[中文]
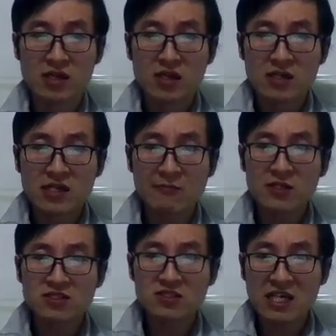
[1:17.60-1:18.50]
他们
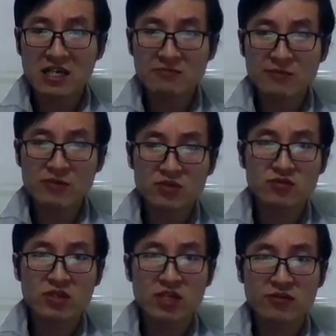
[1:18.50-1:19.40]
之间根本不是
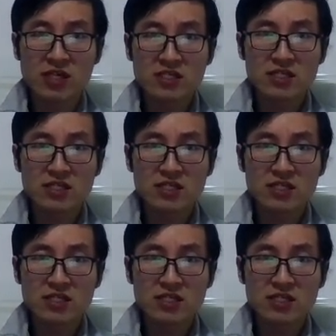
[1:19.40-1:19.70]
对立关系，